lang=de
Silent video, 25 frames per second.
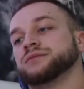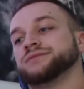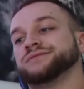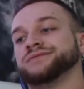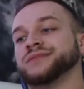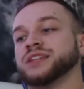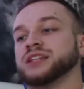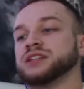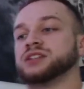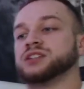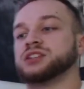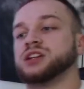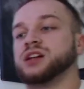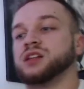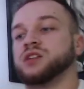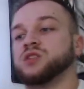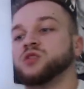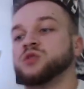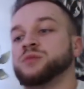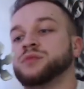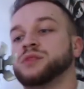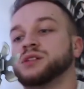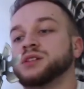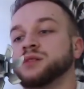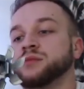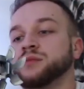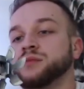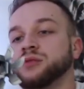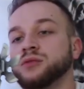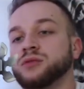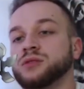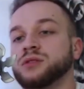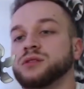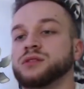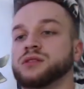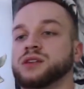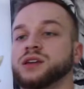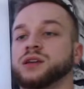Das ist halt auch ein bisschen
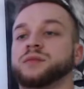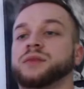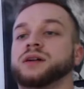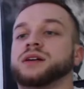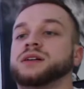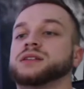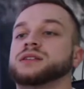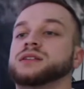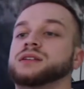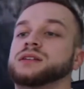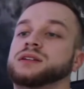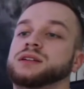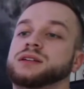blöd gemacht.